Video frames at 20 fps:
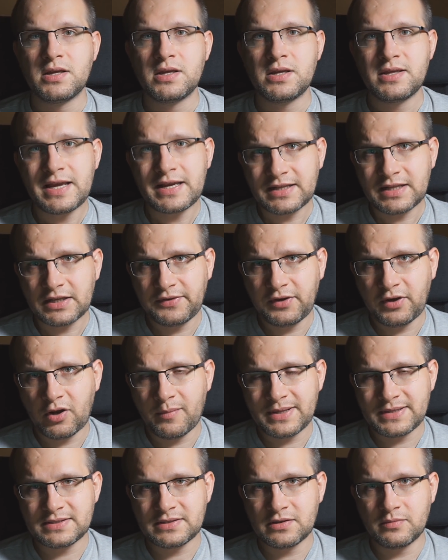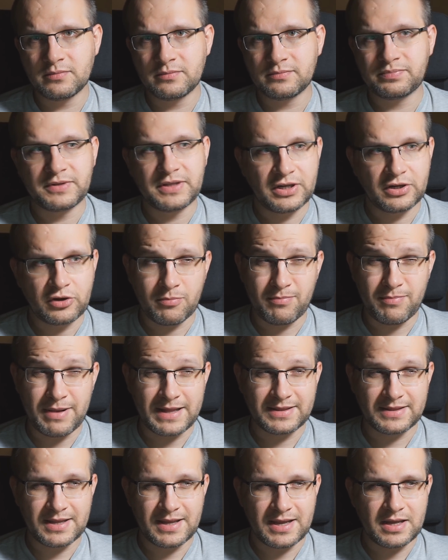Jak na chwilę obecną tylko
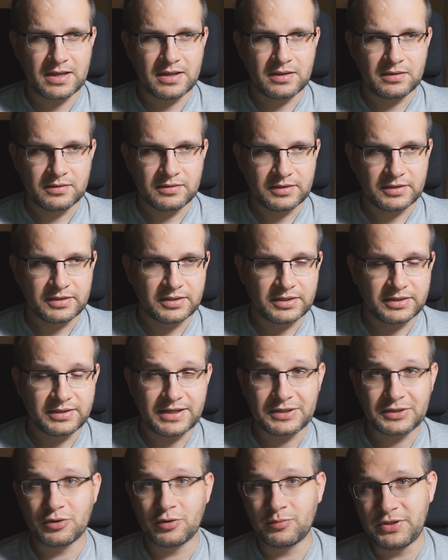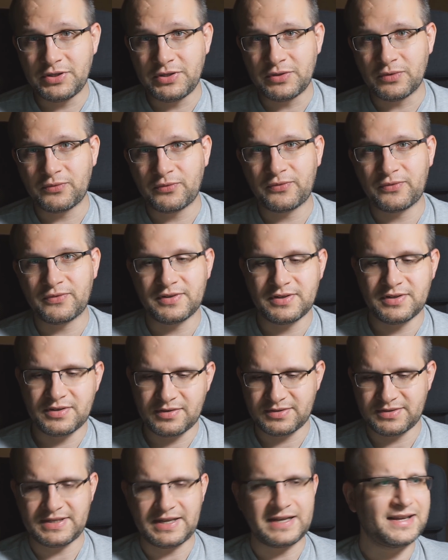banda y, Night Goblinów,
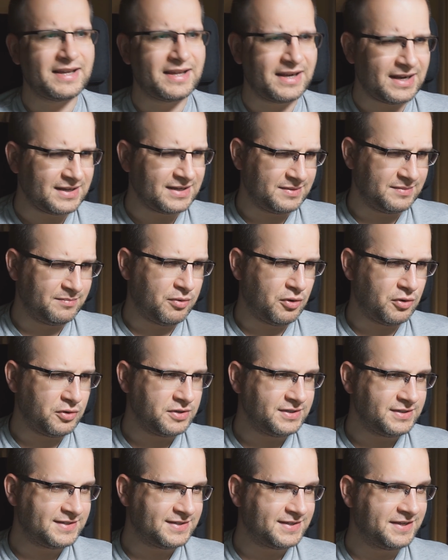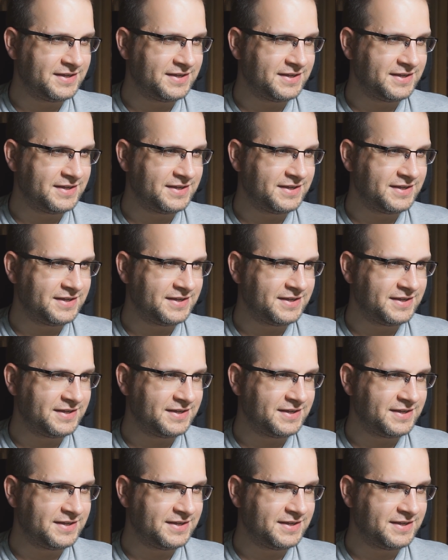y, Zagrag Boys,